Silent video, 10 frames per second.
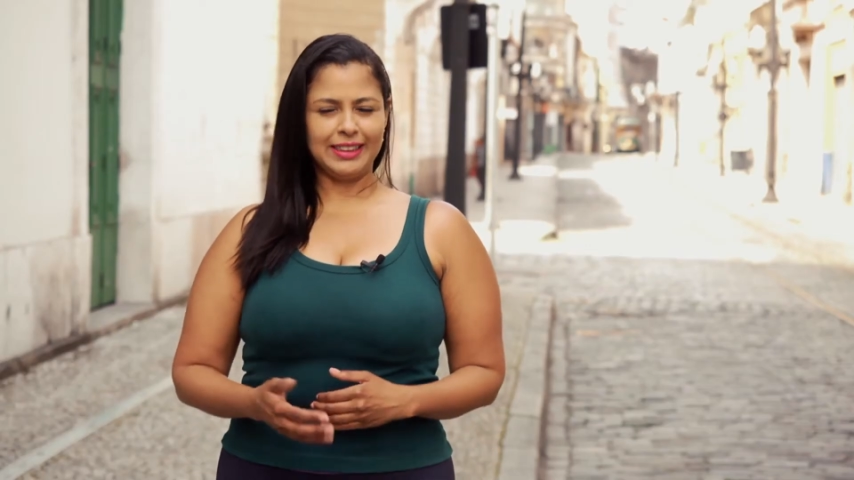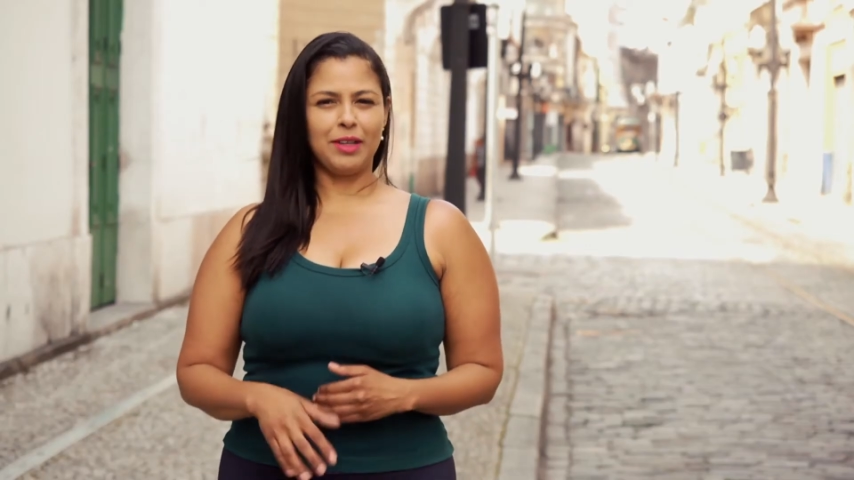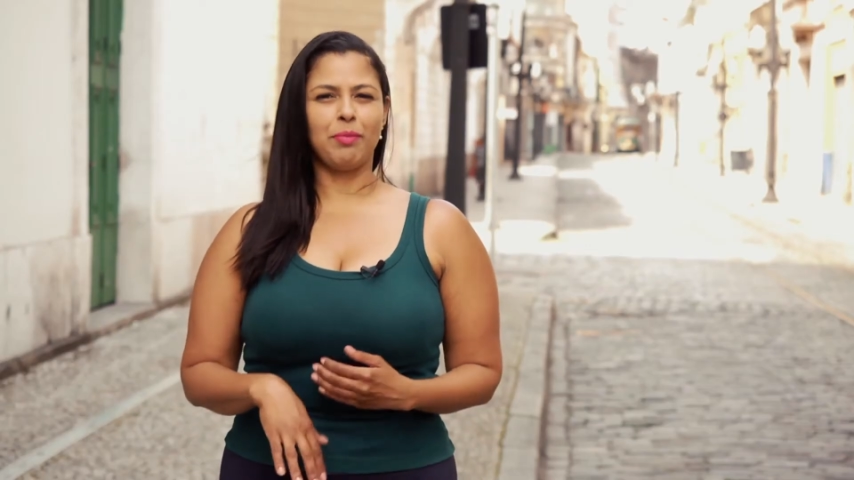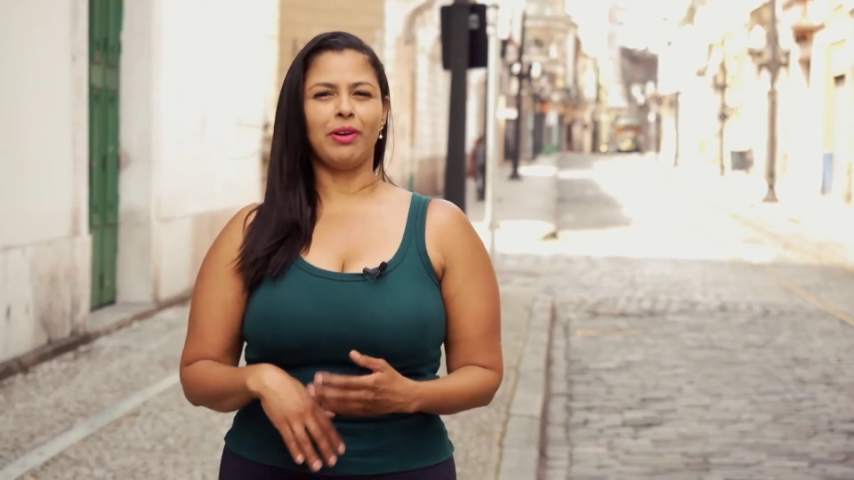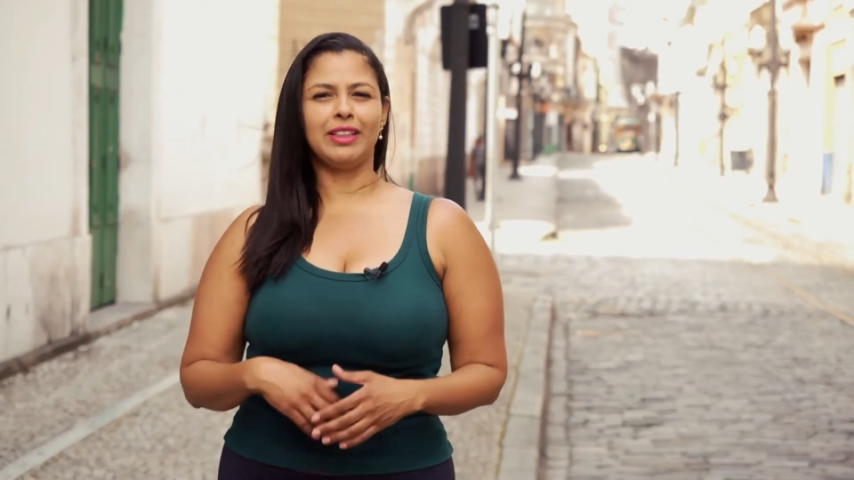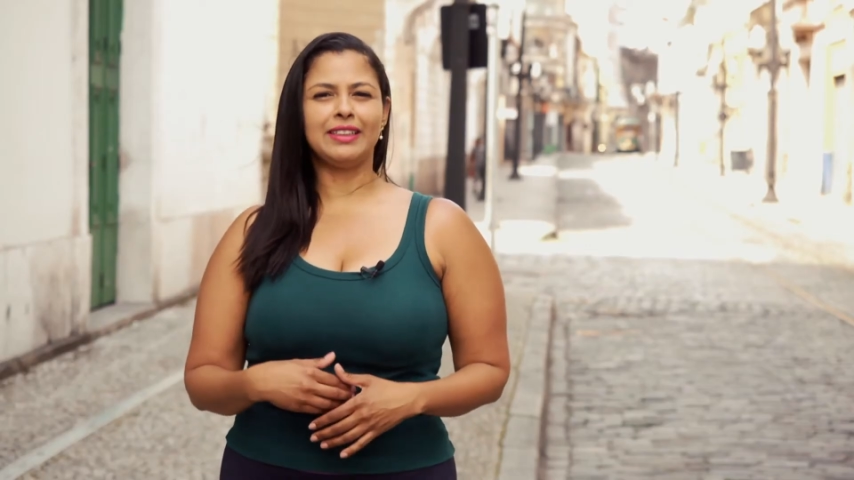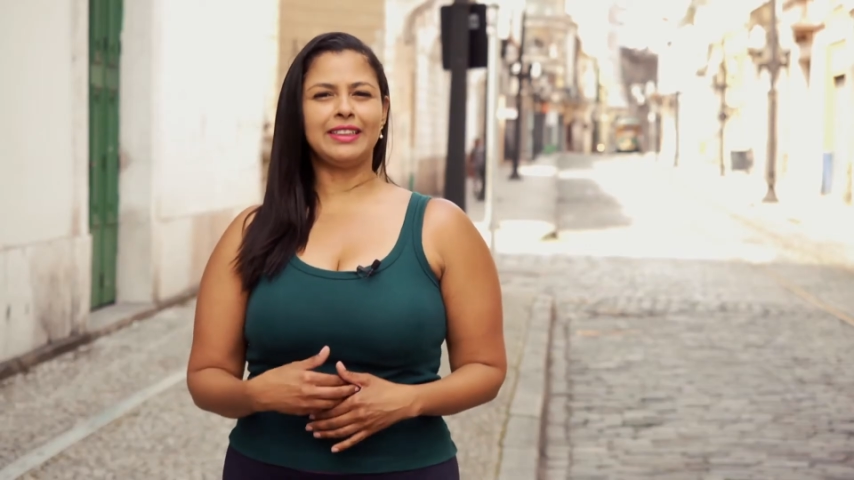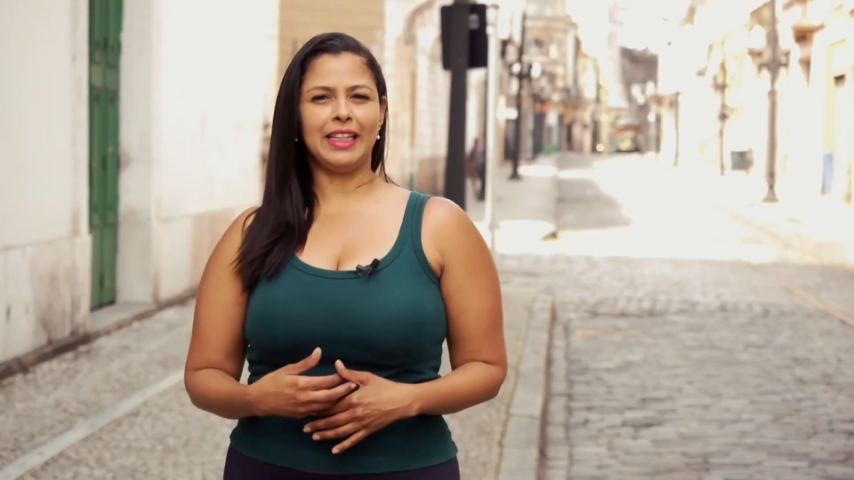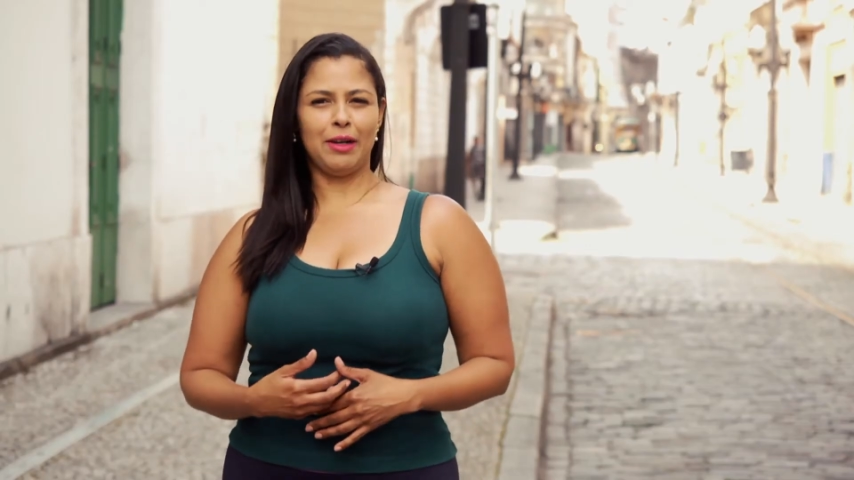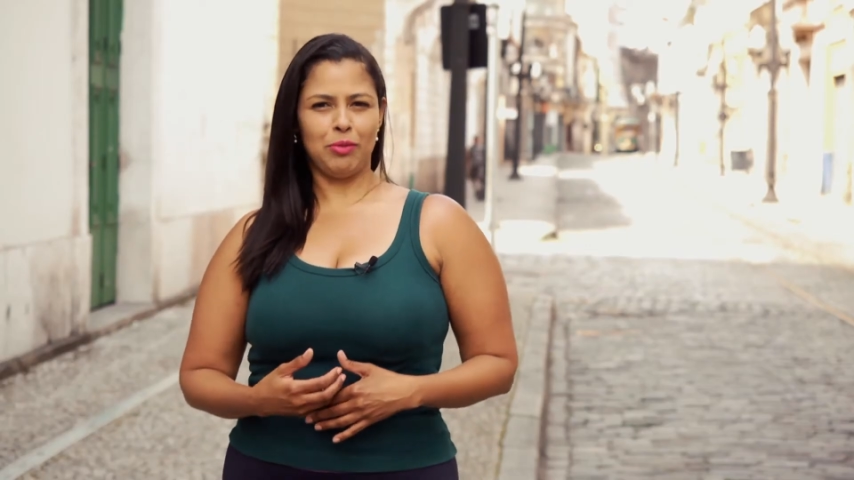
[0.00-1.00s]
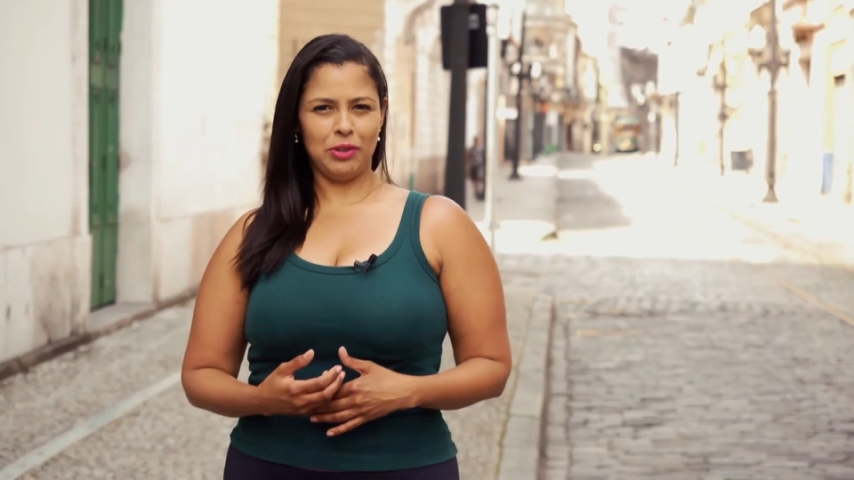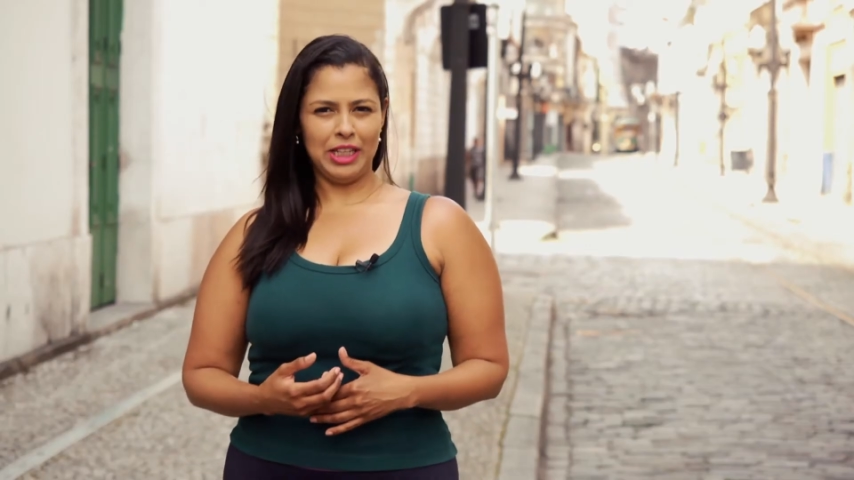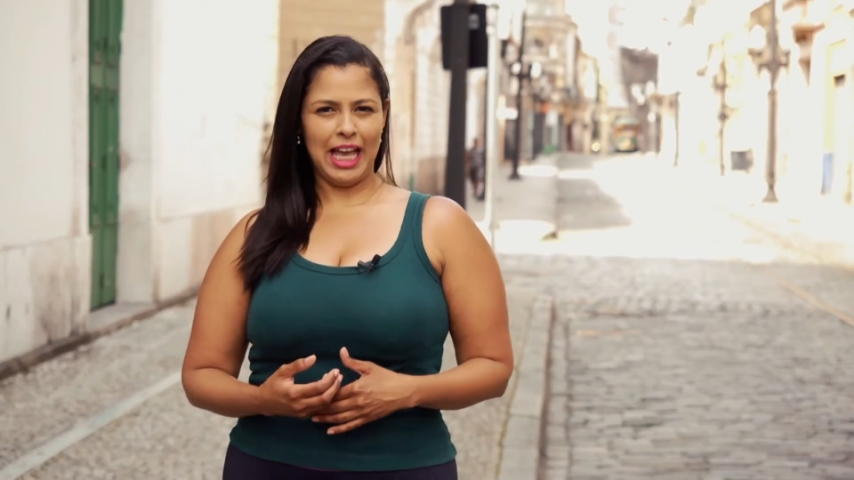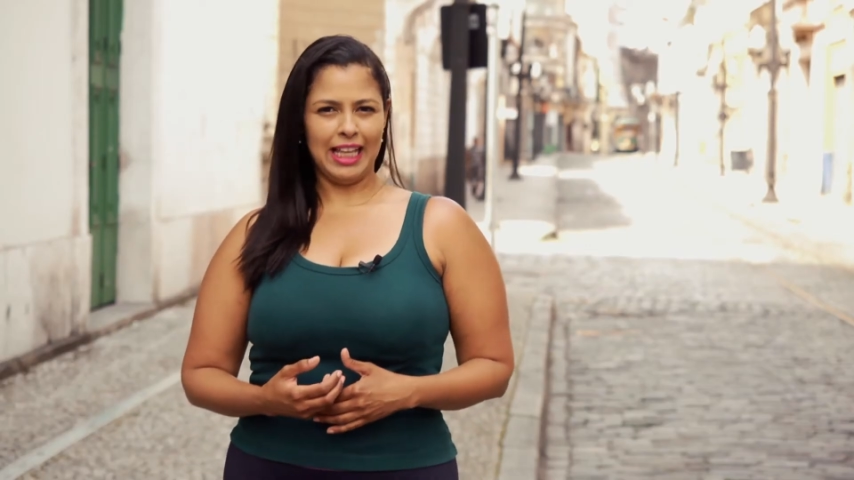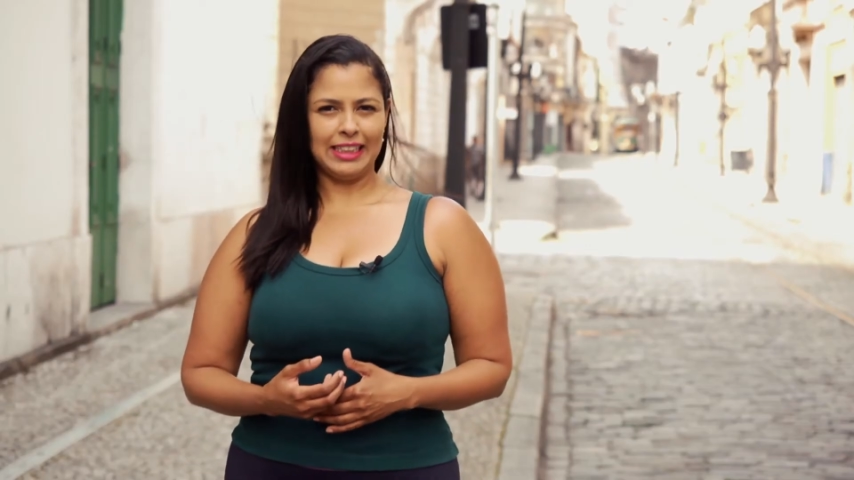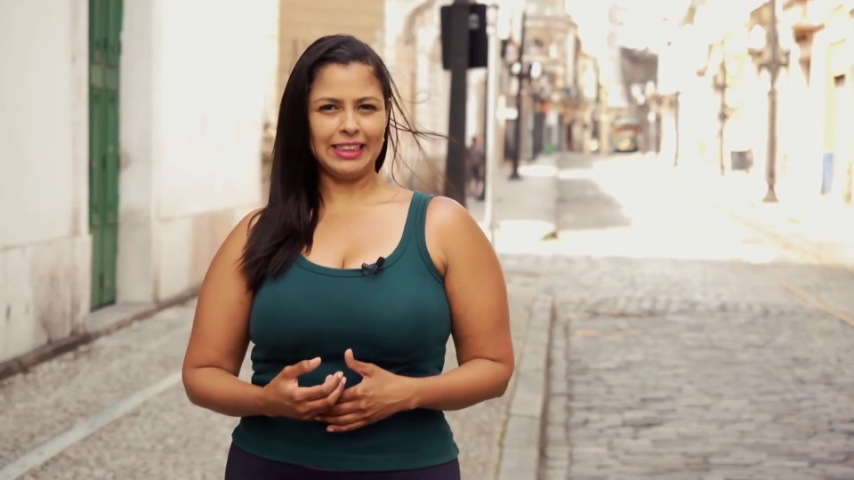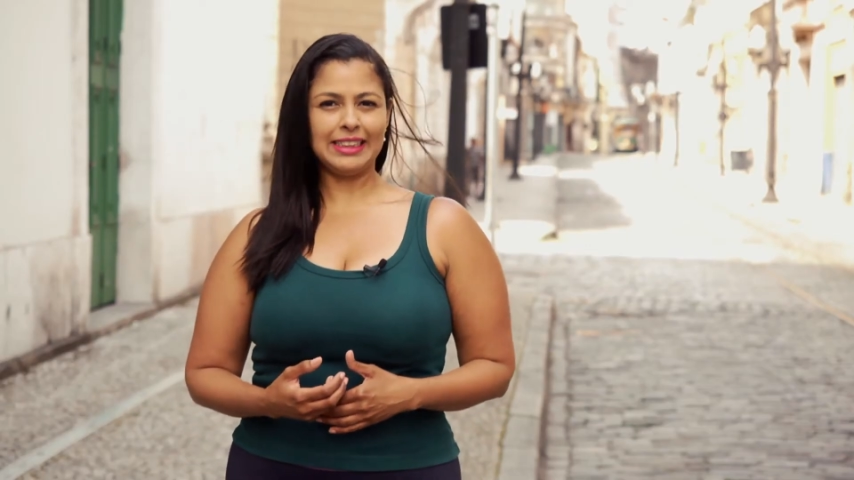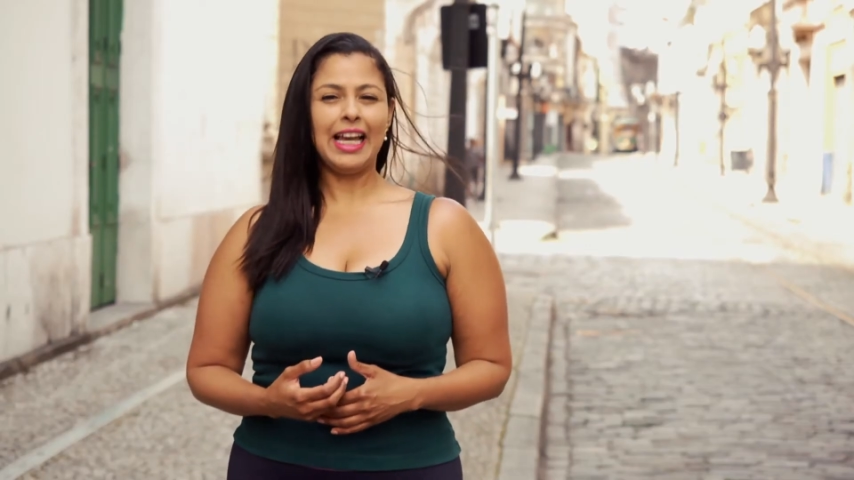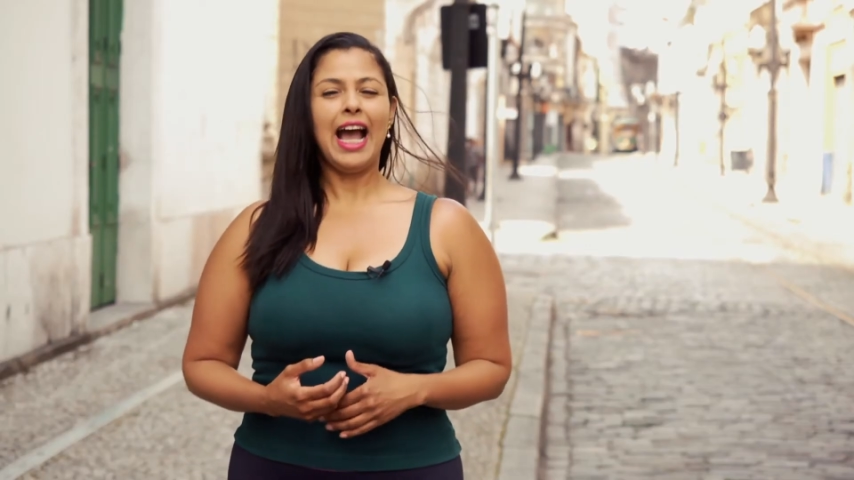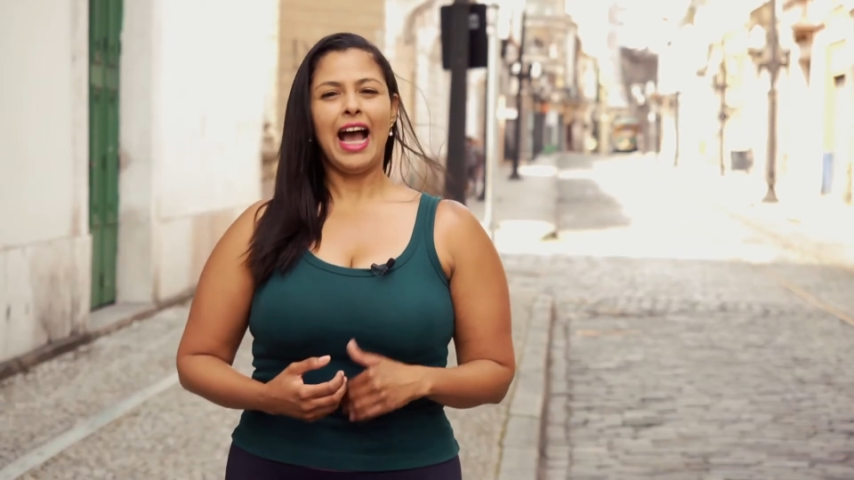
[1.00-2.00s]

que podem ser abordadas,